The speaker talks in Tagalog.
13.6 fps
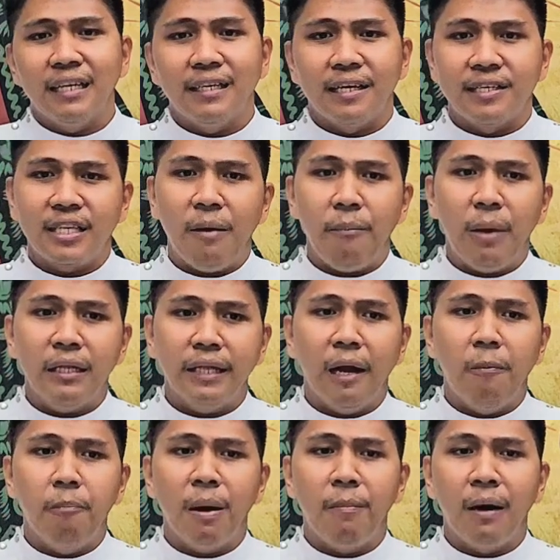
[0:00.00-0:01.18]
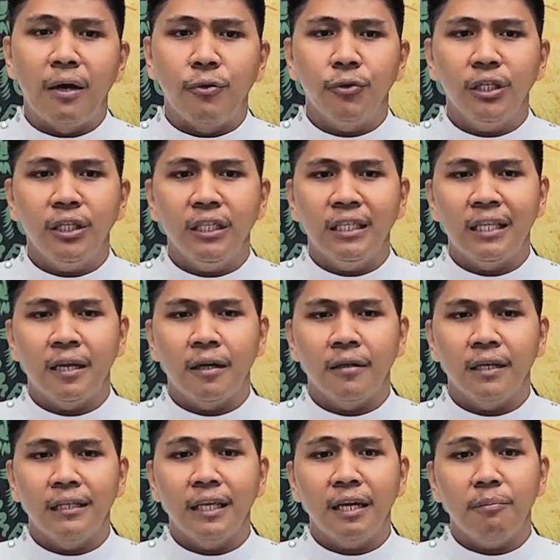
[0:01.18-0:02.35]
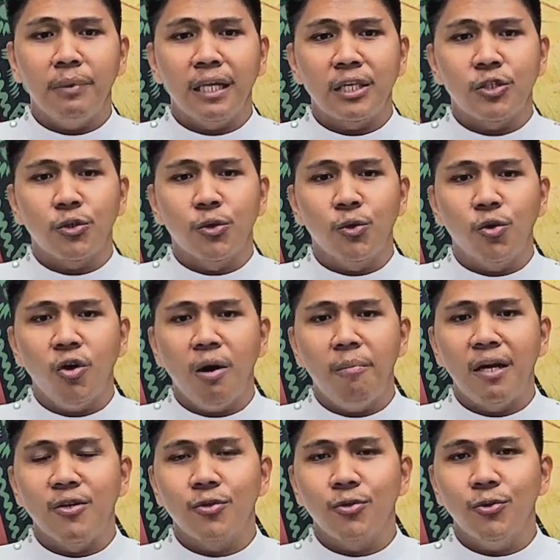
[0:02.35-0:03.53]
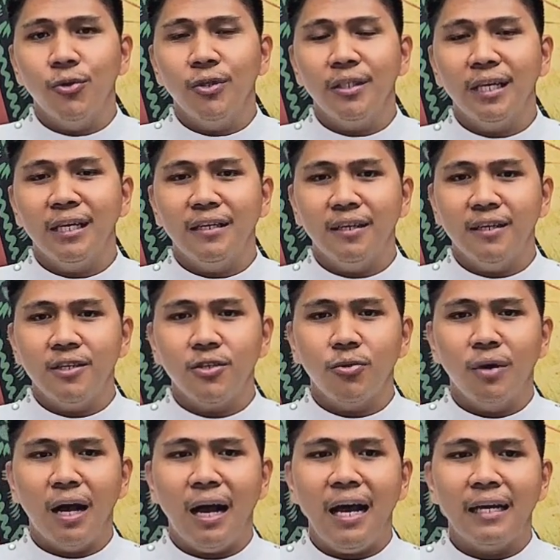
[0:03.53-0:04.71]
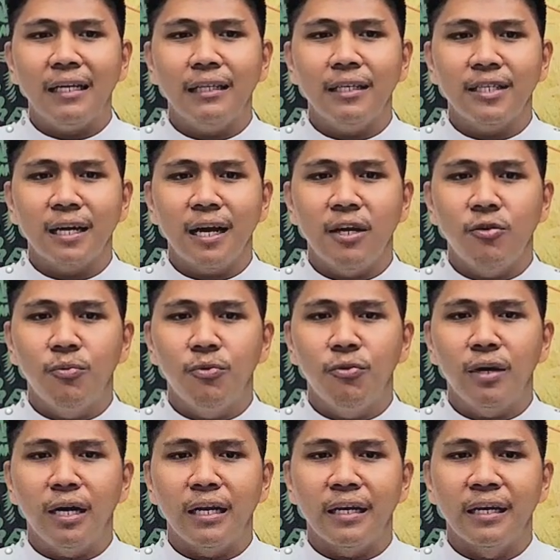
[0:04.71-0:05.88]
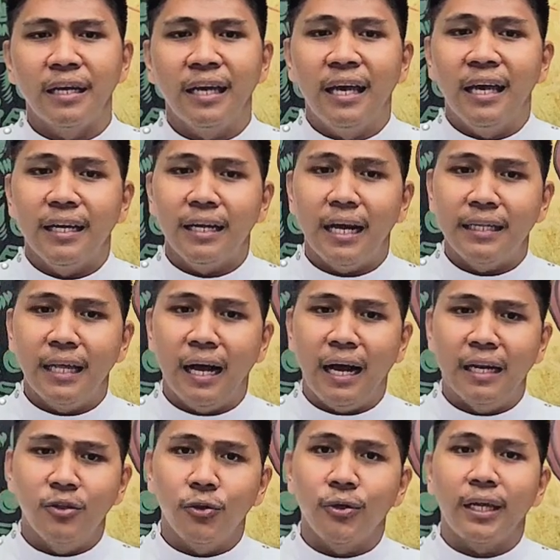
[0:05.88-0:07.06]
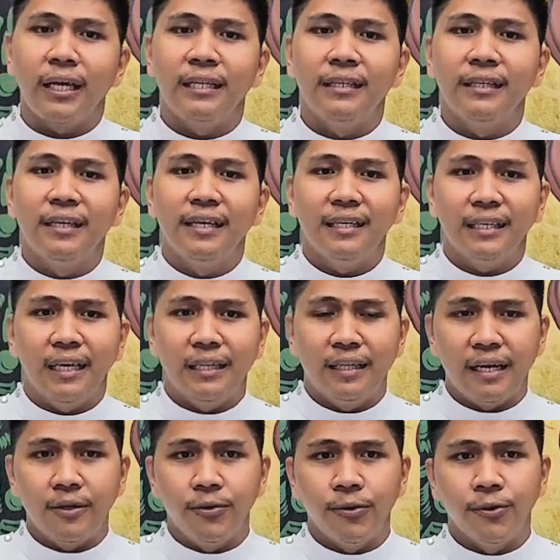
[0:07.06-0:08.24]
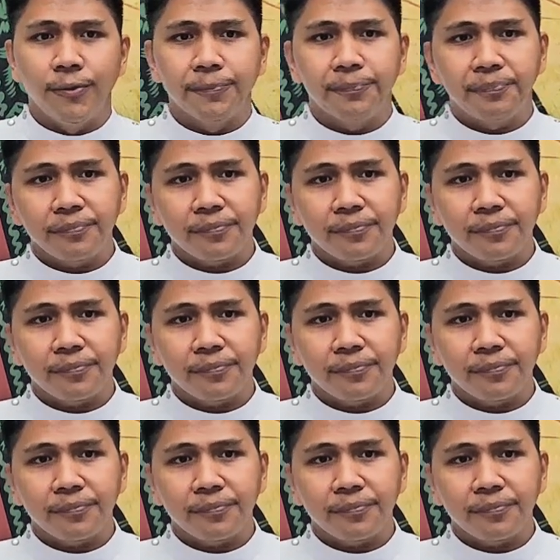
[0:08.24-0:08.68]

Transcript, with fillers: ken kastamet ng pabaro iti determinasyon ko amang surut ken Kristo nga ari ti sangalupungan, nga daan tured ken rago.